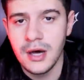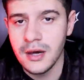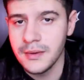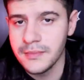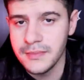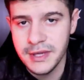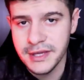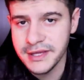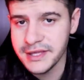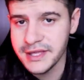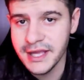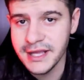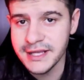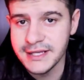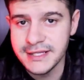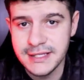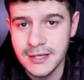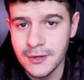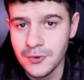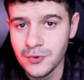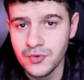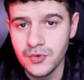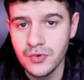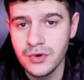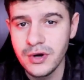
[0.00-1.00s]
A minha
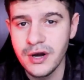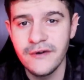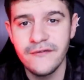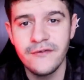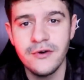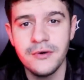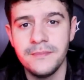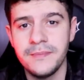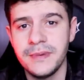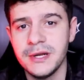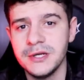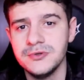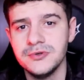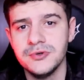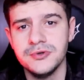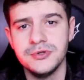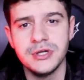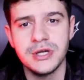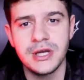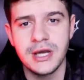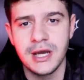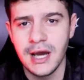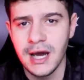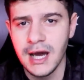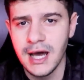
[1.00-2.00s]
intenção nunca foi
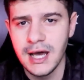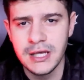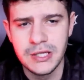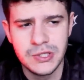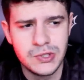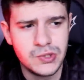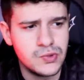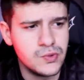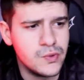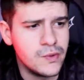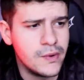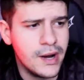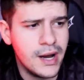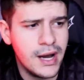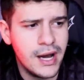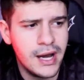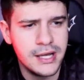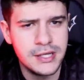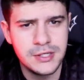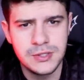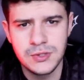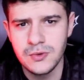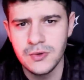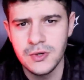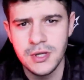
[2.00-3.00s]
prejudicar, zoar,
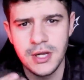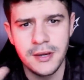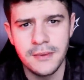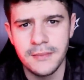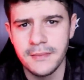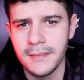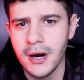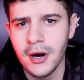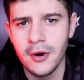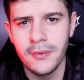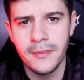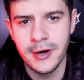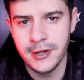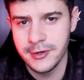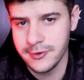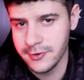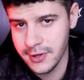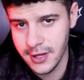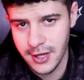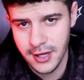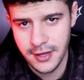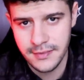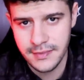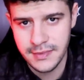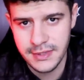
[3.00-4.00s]
esculhambar o Mario
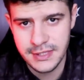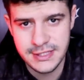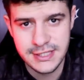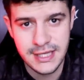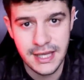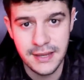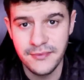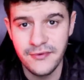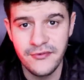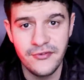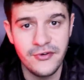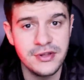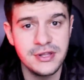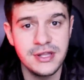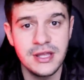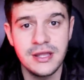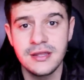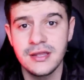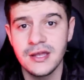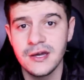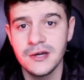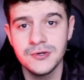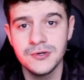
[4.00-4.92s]
Game. Sempre foi tentar